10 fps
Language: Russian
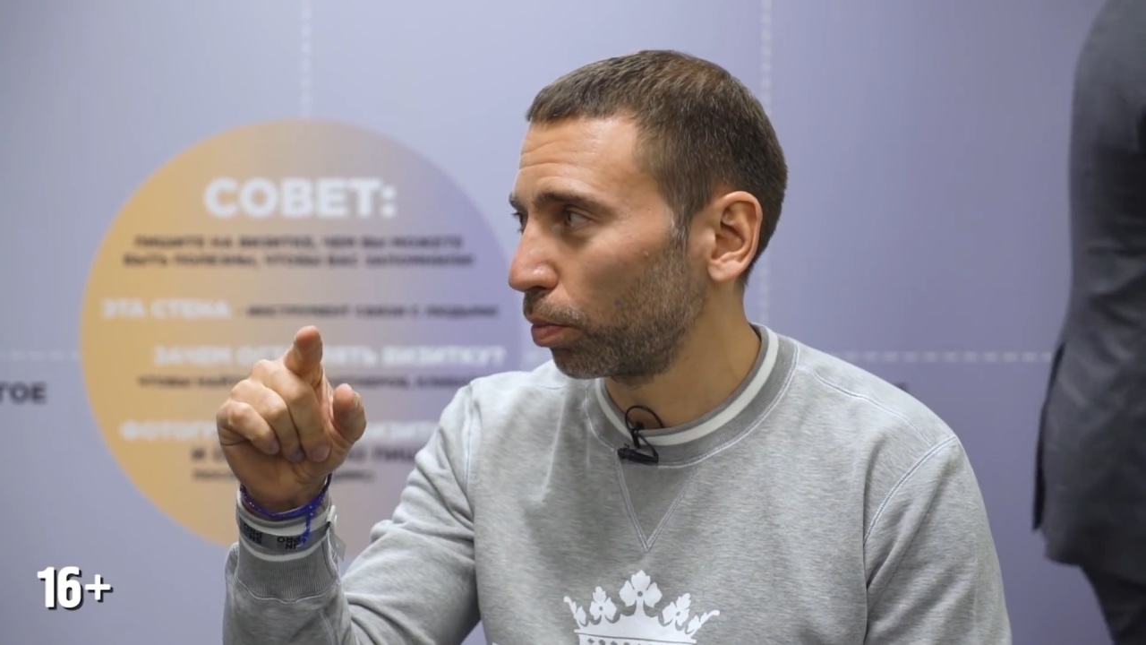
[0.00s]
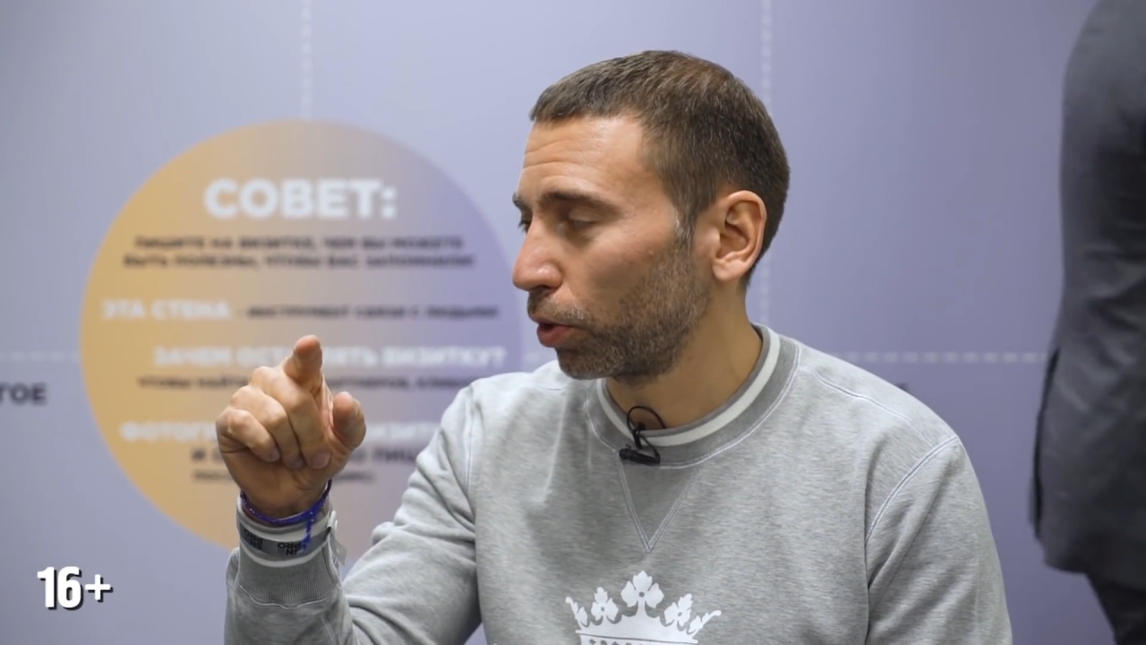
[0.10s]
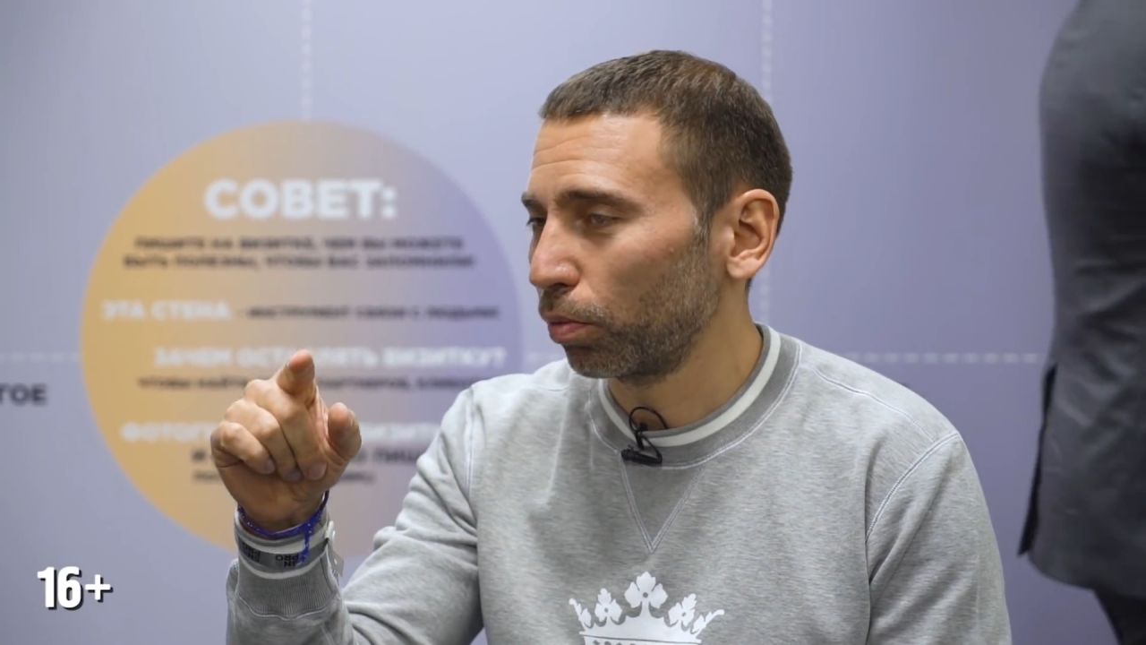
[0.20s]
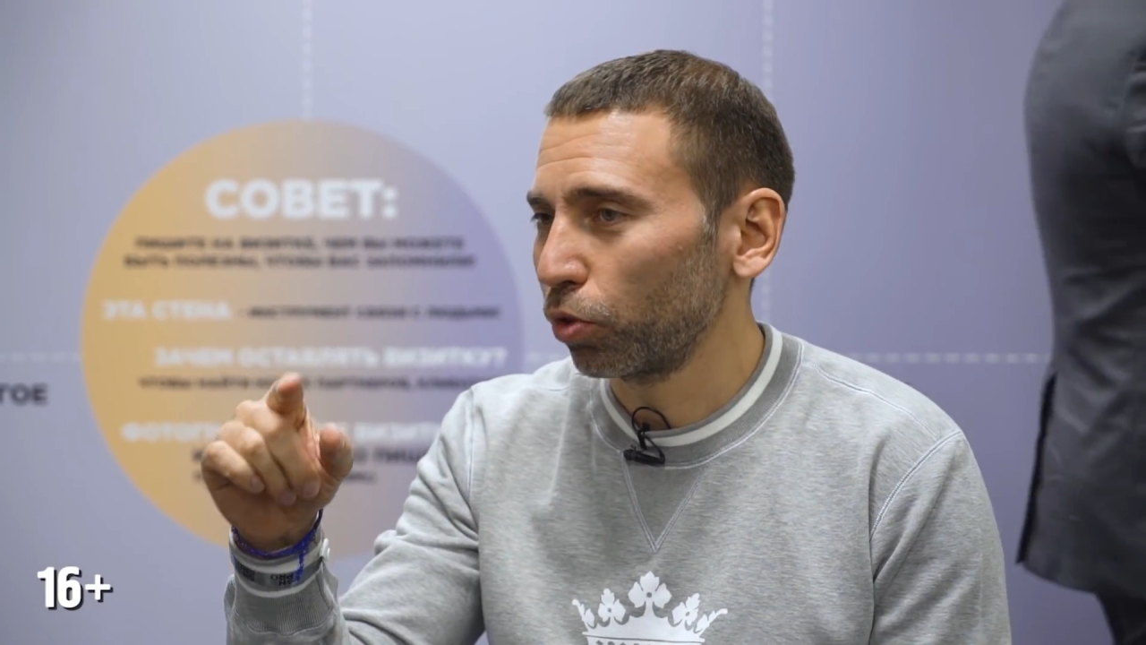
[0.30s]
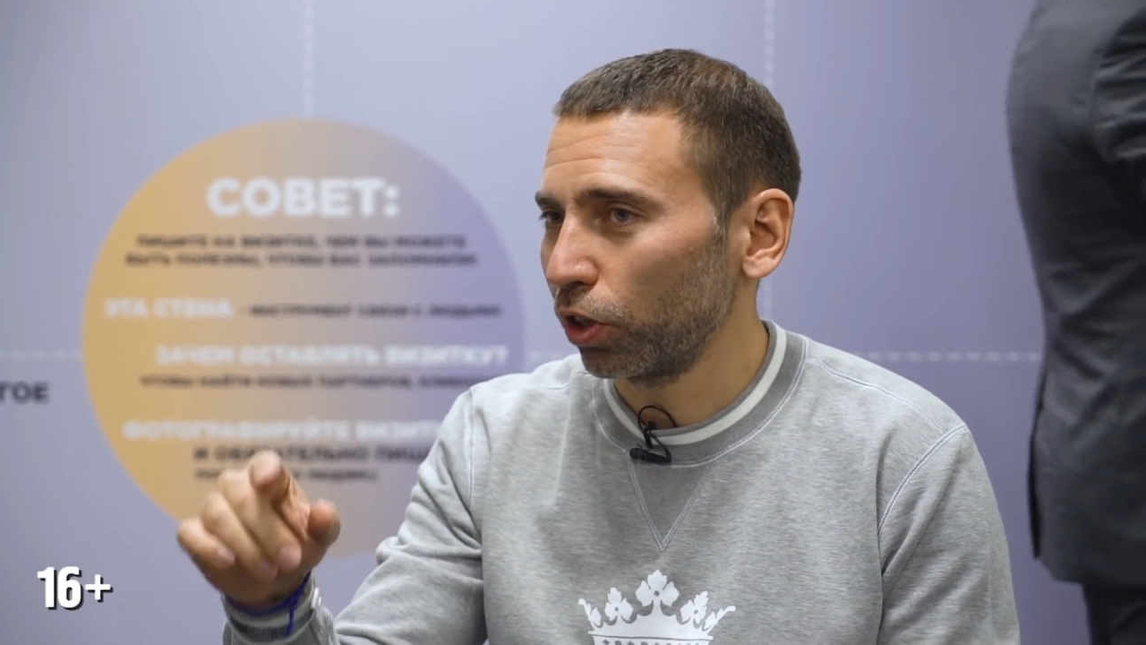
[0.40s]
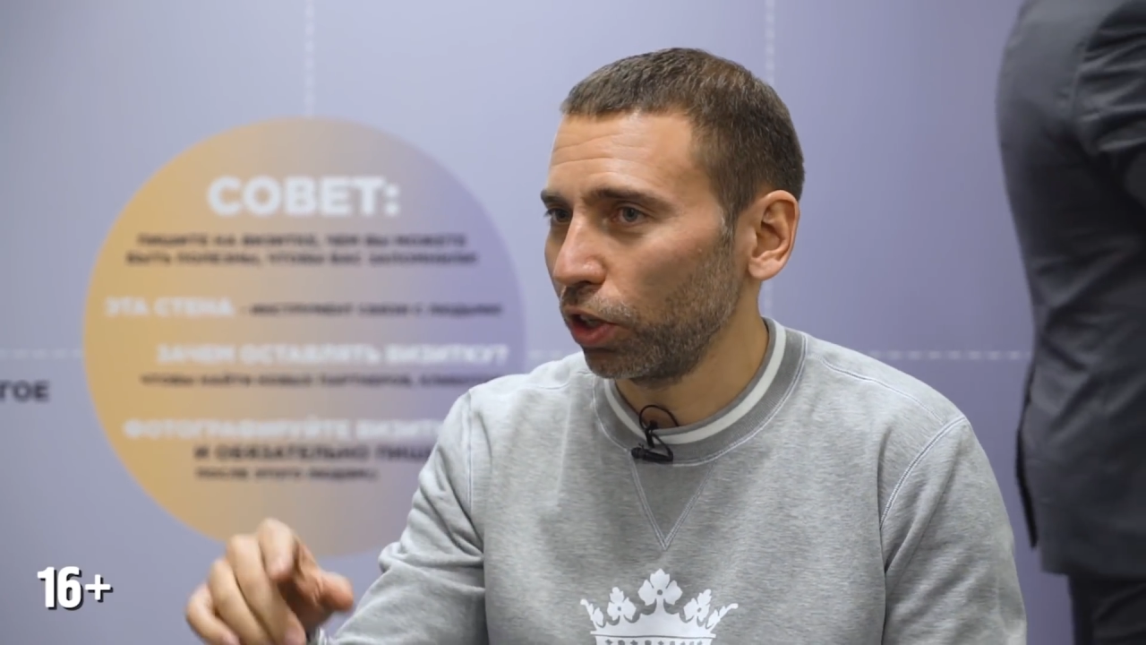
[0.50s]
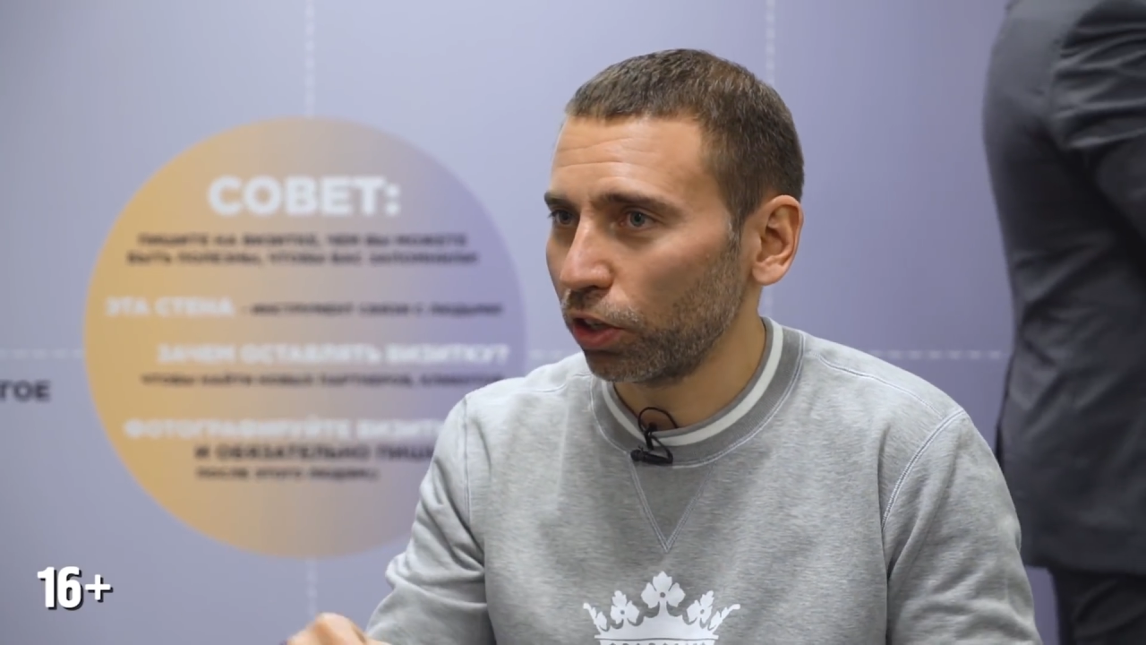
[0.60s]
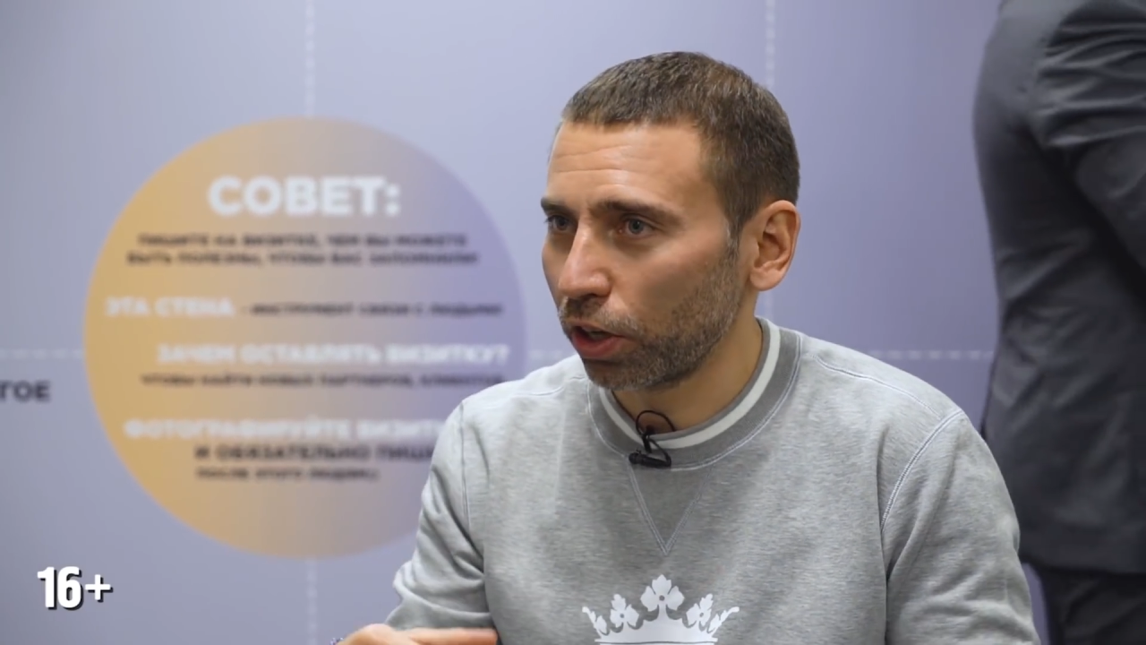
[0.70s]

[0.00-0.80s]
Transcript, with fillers: потому что есть